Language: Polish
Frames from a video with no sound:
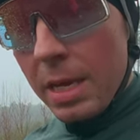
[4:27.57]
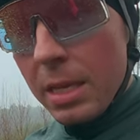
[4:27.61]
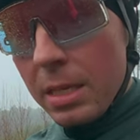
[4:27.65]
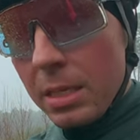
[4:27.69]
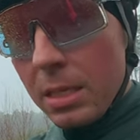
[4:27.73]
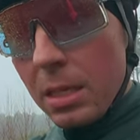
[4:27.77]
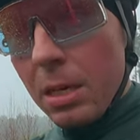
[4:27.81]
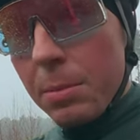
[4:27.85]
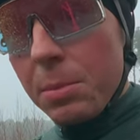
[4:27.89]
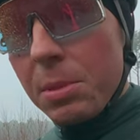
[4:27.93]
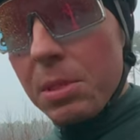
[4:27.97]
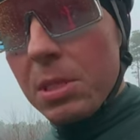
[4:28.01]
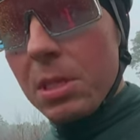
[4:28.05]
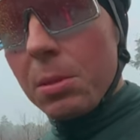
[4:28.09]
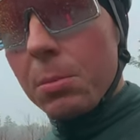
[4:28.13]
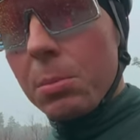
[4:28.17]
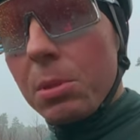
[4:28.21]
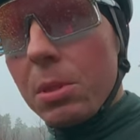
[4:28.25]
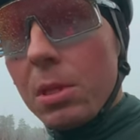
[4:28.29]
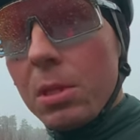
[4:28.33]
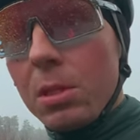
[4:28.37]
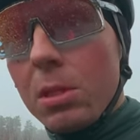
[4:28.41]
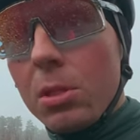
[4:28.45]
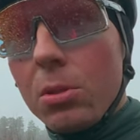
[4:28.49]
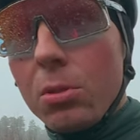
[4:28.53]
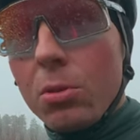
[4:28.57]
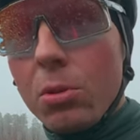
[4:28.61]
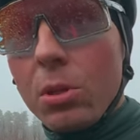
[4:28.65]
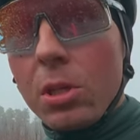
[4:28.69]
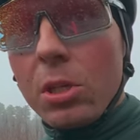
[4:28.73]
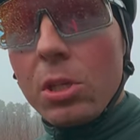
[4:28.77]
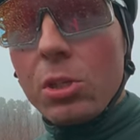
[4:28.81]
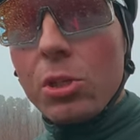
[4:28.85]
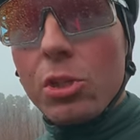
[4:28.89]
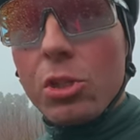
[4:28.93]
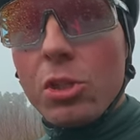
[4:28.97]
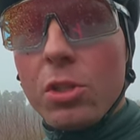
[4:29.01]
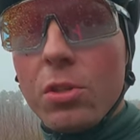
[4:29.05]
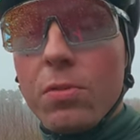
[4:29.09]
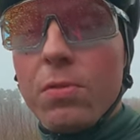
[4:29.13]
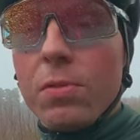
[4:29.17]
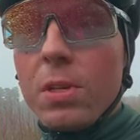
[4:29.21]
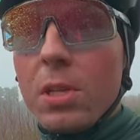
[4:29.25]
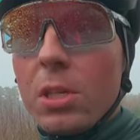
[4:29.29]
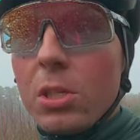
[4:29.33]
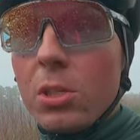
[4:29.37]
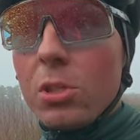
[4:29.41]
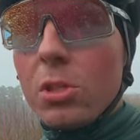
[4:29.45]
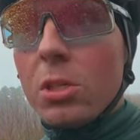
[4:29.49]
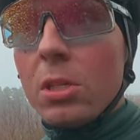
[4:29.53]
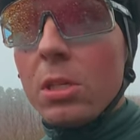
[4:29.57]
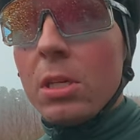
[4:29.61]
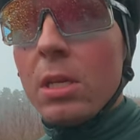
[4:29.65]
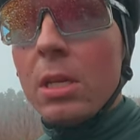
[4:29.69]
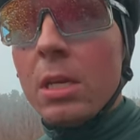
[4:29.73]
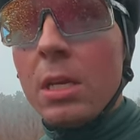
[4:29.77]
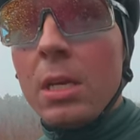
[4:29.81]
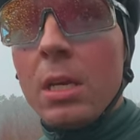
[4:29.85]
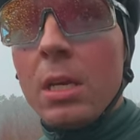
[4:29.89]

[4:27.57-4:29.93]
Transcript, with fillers: SRAM jest jakby taki trochę sztywniejszy,